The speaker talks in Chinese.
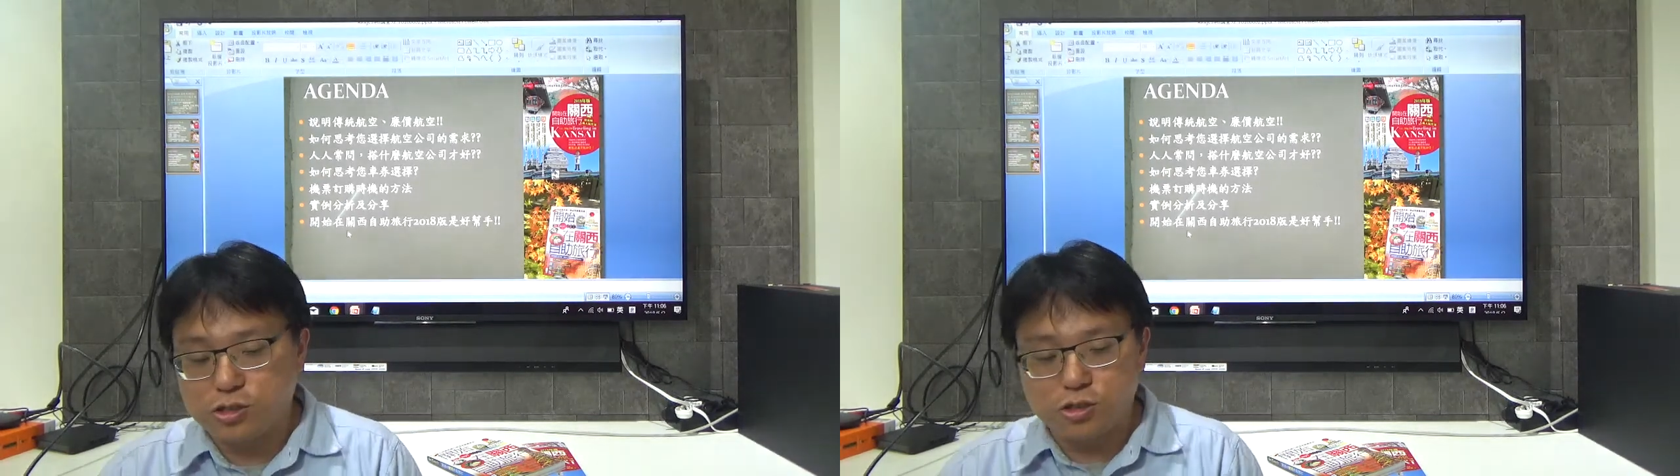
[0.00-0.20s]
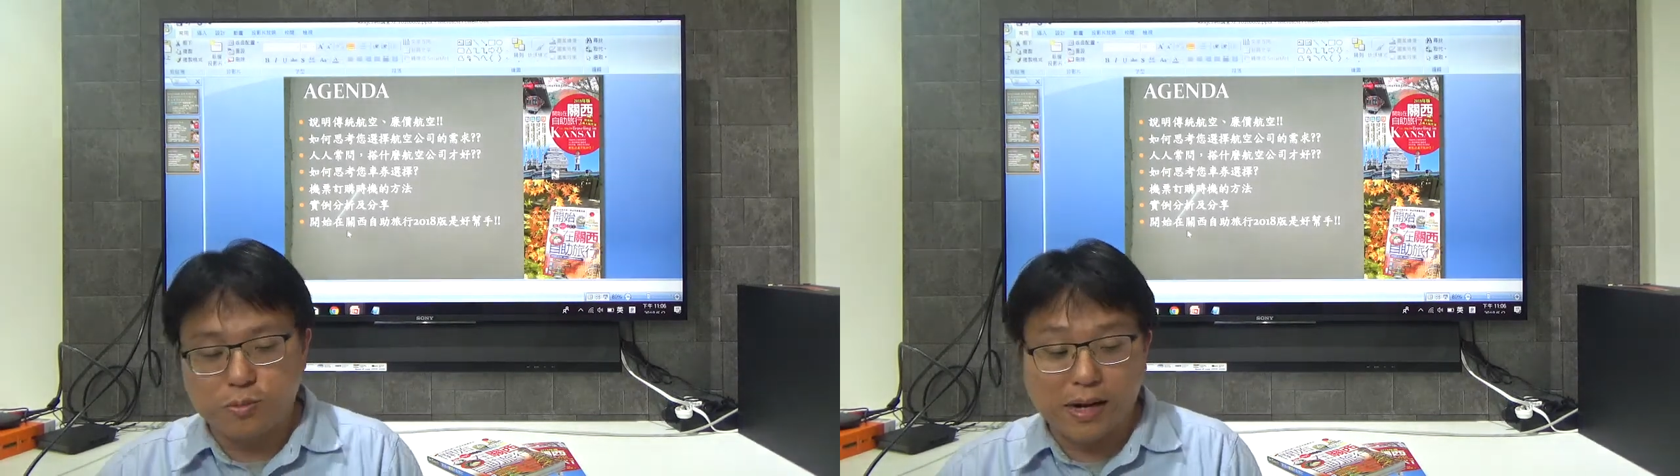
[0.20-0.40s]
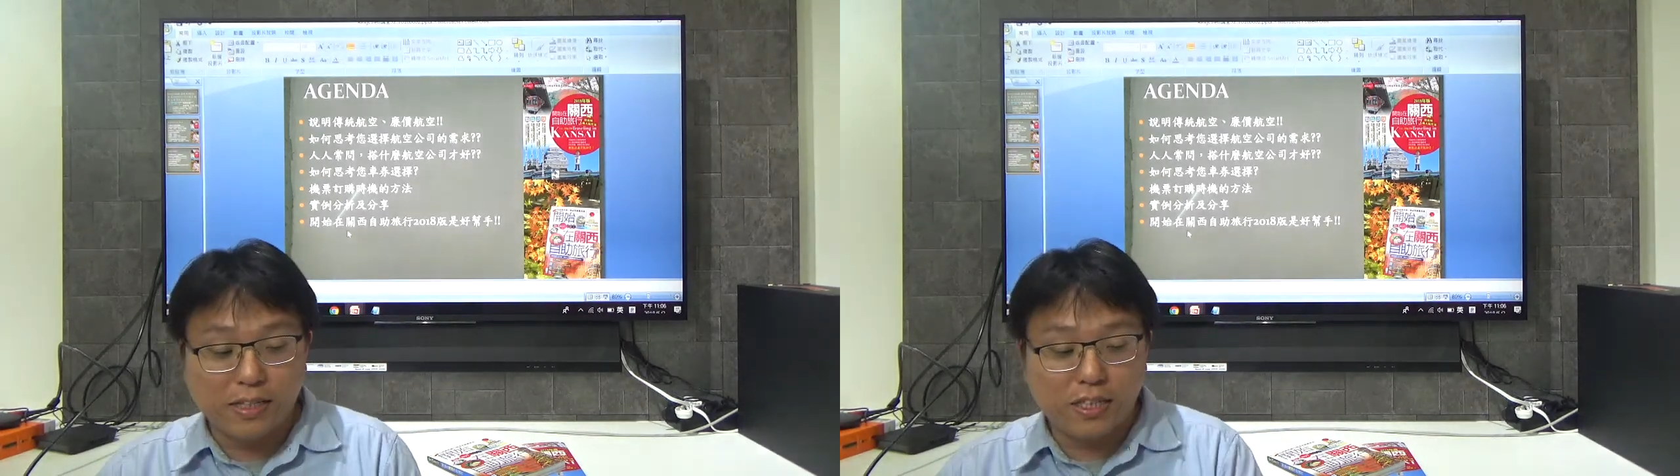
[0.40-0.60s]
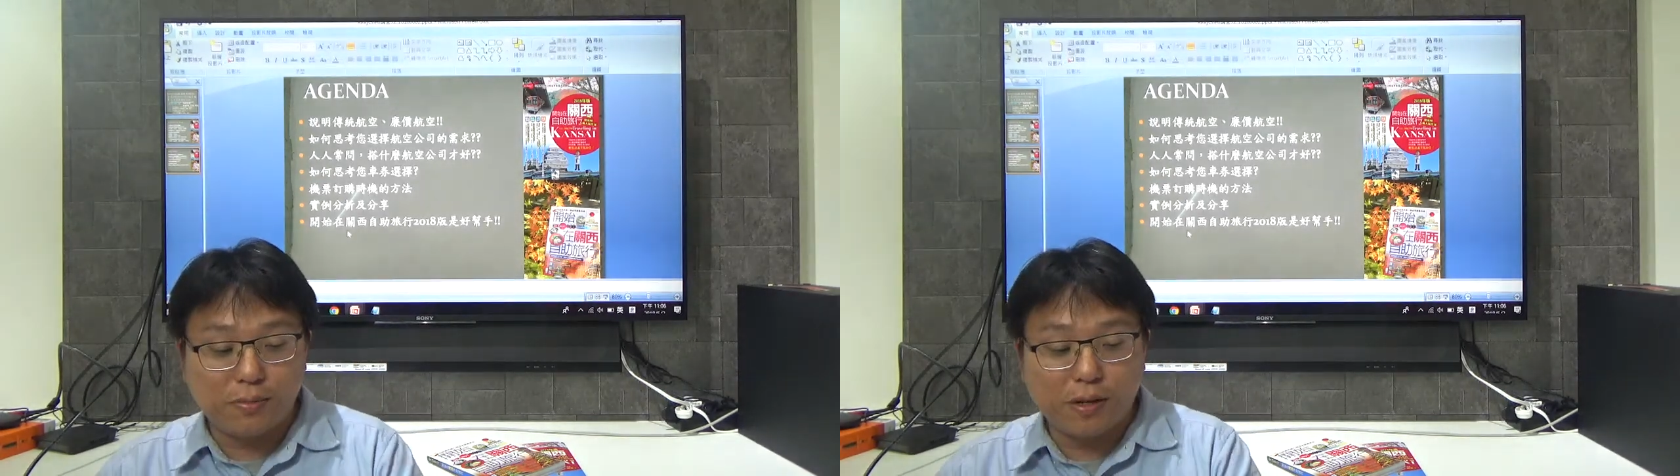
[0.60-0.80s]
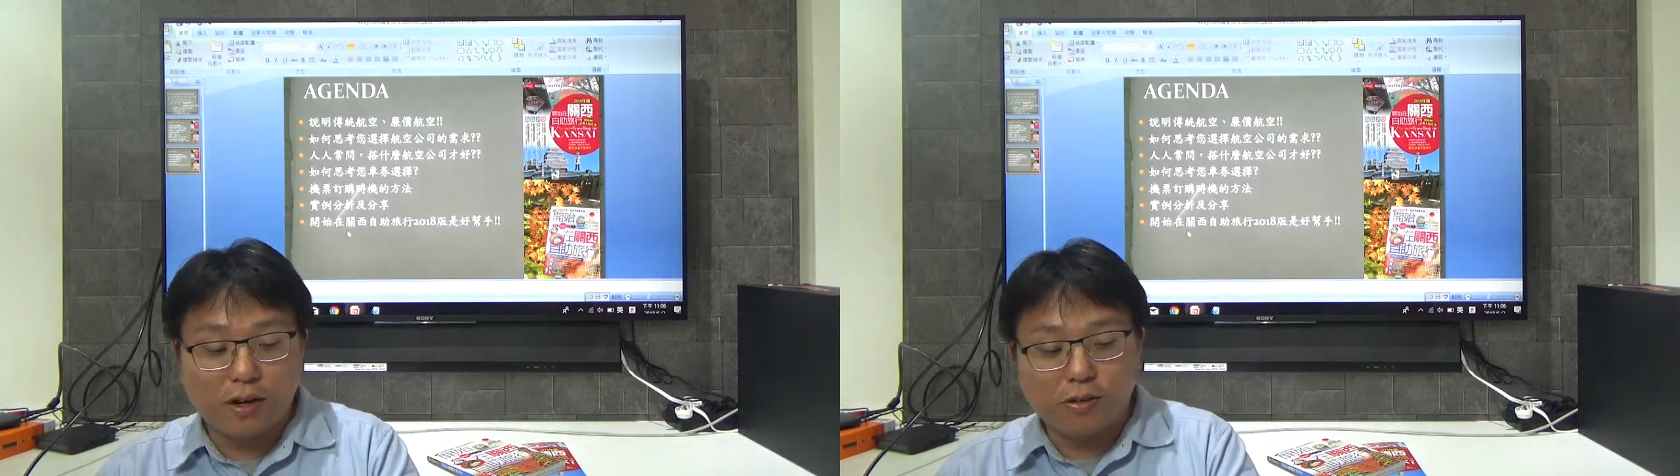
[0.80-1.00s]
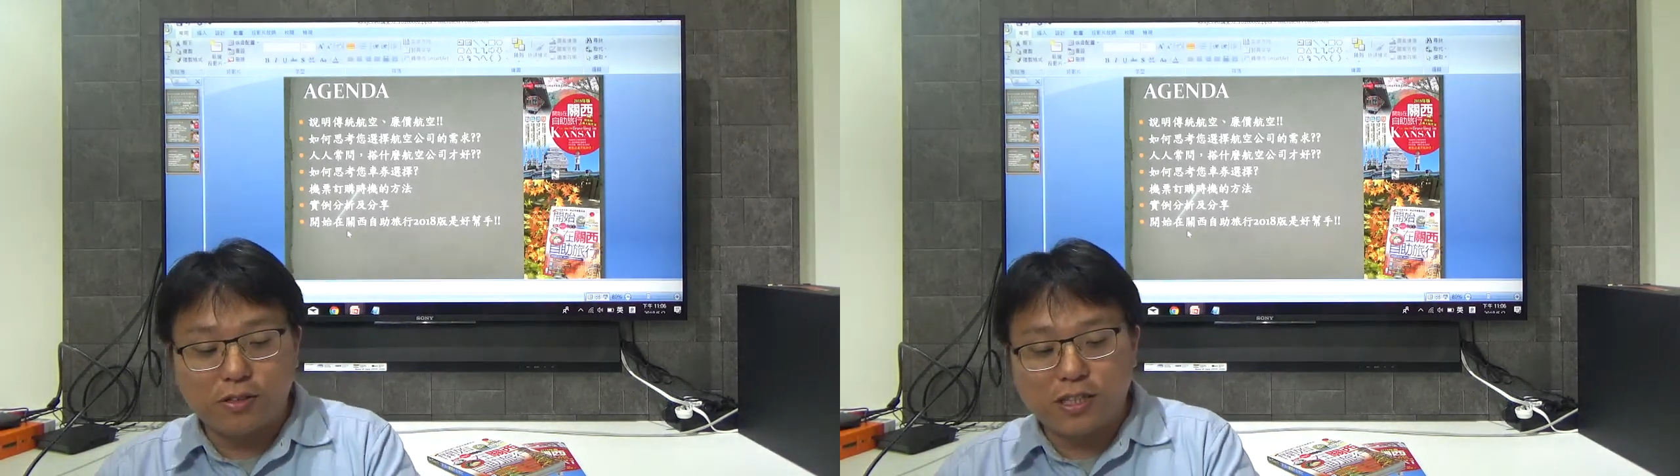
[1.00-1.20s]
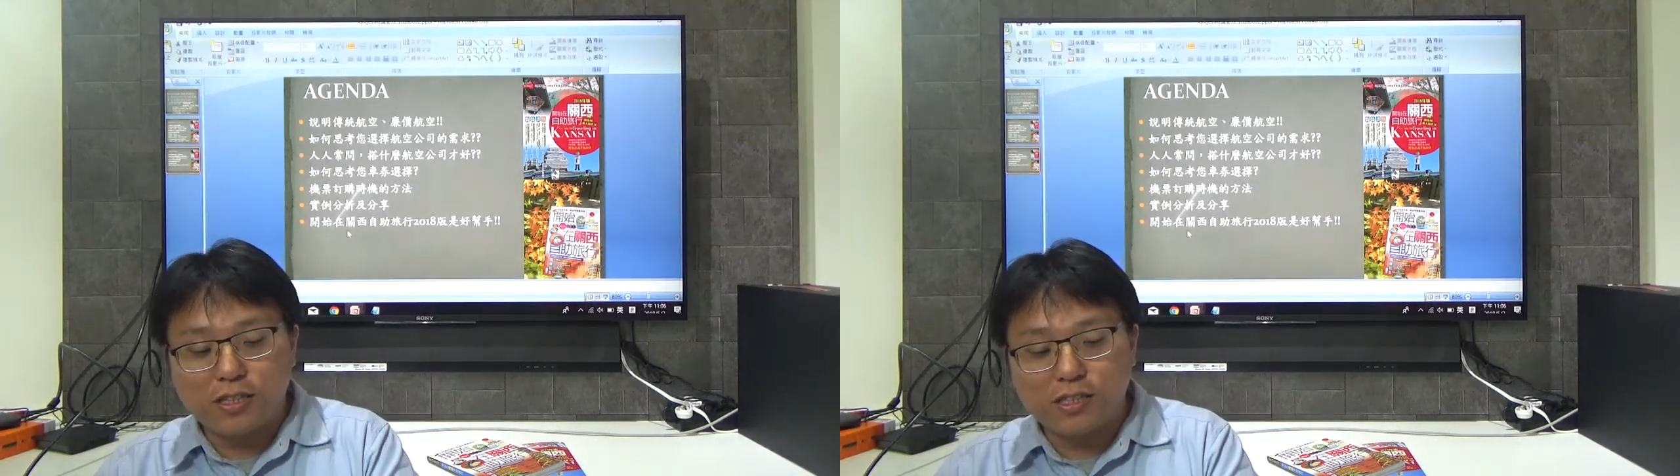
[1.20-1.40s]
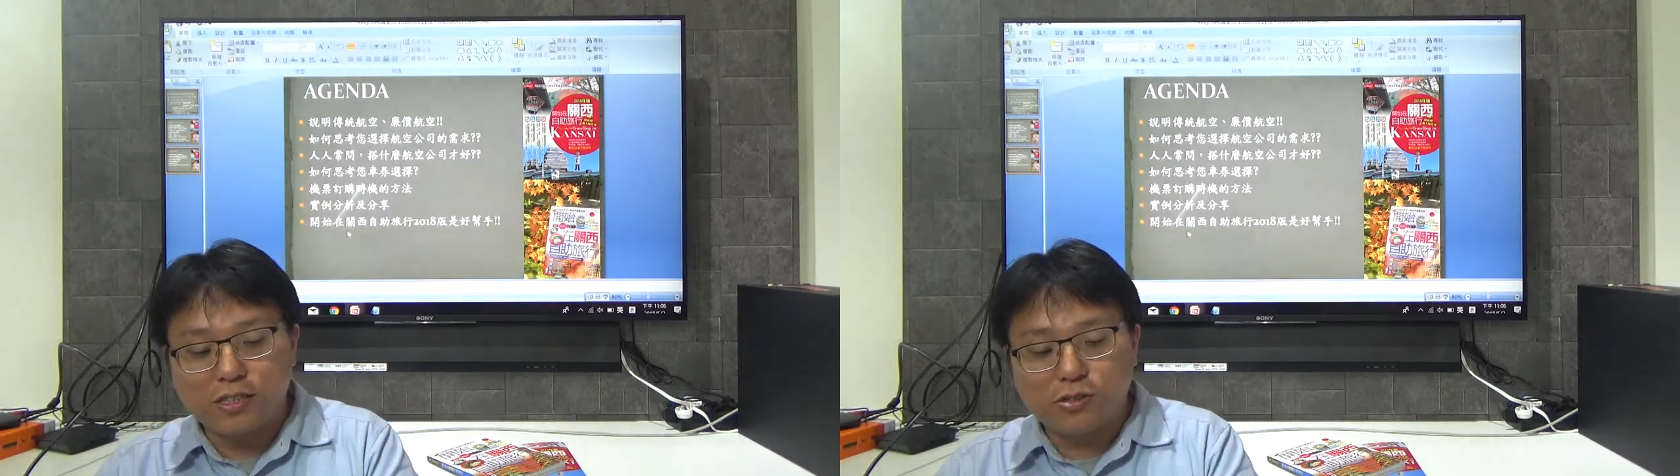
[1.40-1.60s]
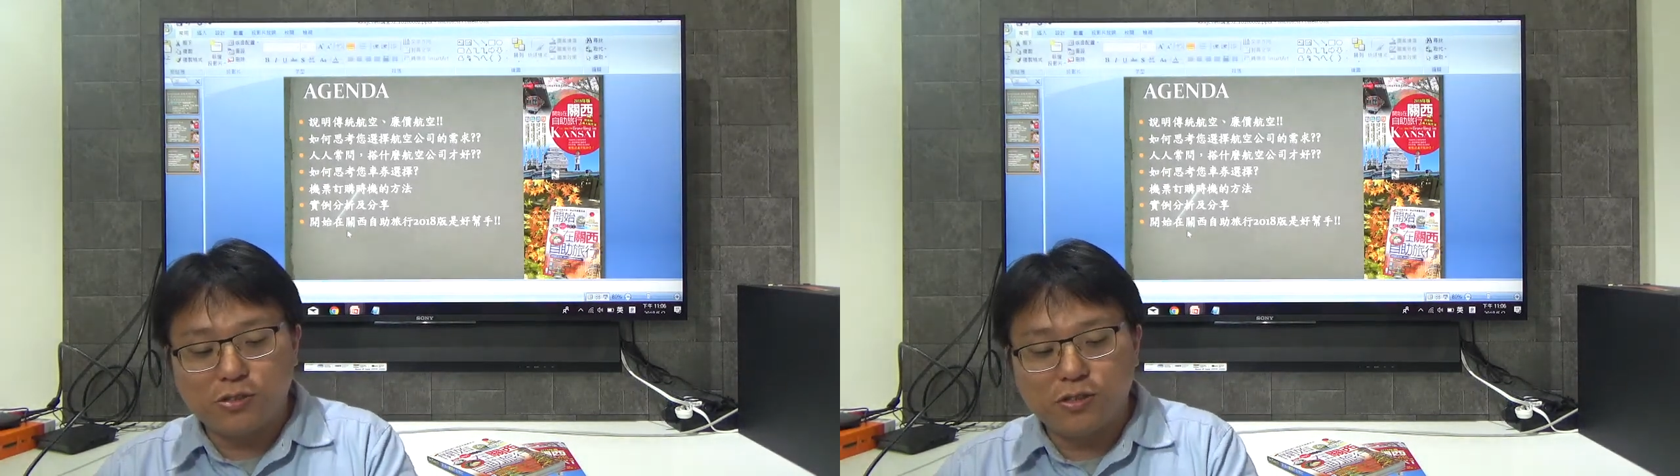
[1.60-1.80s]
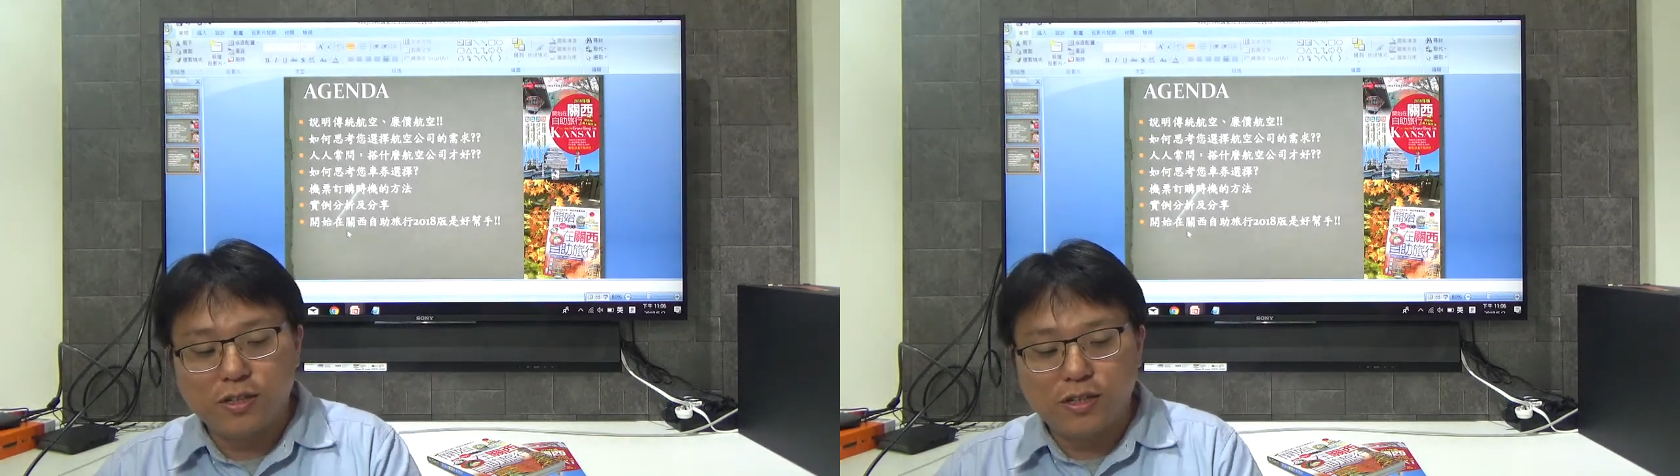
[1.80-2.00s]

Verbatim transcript: 去买机票，或第一次去